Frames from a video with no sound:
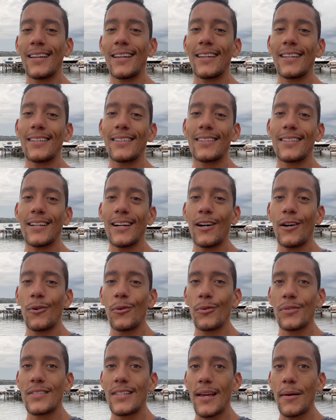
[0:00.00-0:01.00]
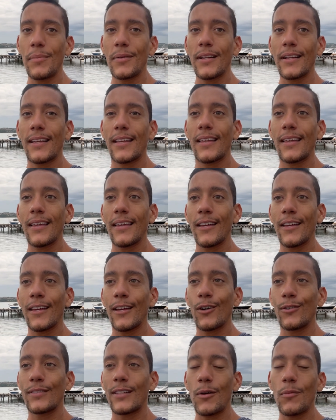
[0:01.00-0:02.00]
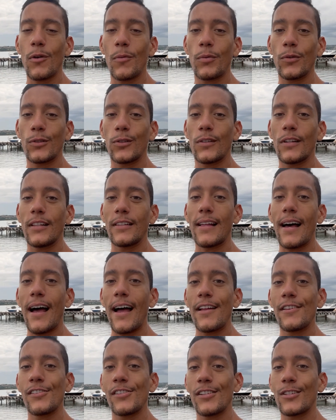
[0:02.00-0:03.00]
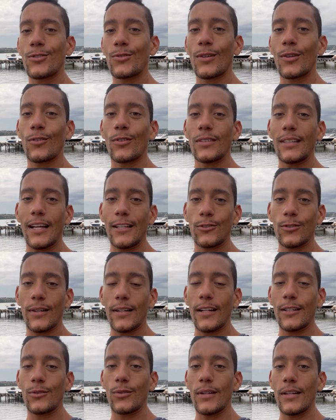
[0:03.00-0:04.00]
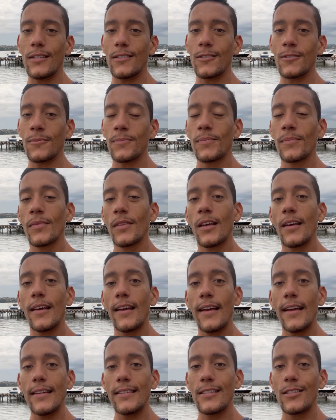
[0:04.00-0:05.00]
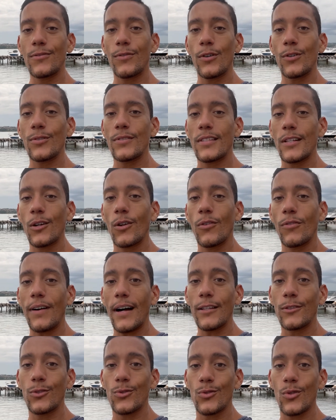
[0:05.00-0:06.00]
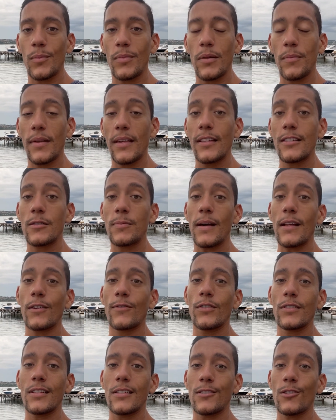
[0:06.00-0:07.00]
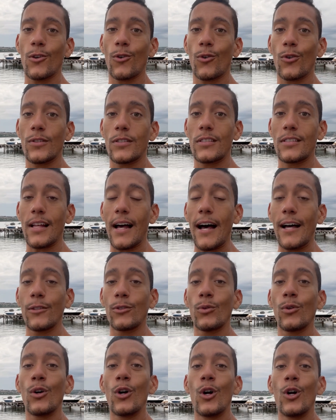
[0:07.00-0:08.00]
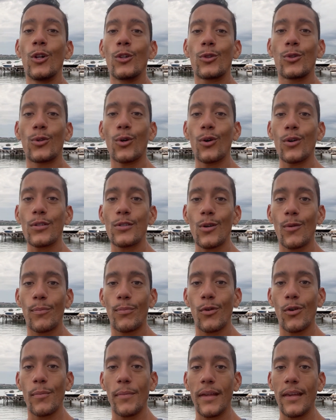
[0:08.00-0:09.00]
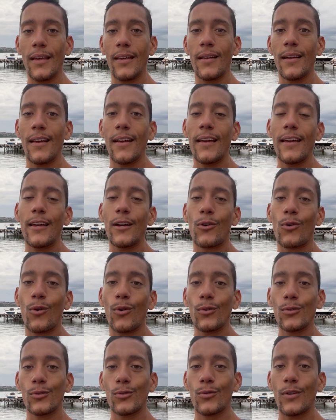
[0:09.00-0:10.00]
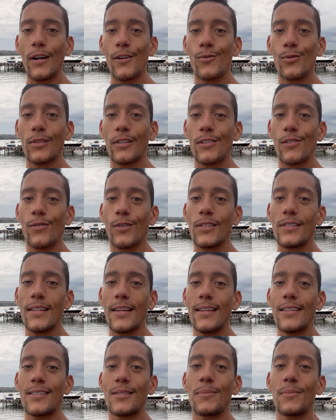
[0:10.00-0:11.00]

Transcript: Então, sempre que eu tenho uma oportunidade, estou em contato com a natureza. Esses foram os cinco fatos sobre mim. Espero que vocês tenham gostado. Torçam por mim e conto com a ajuda de vocês.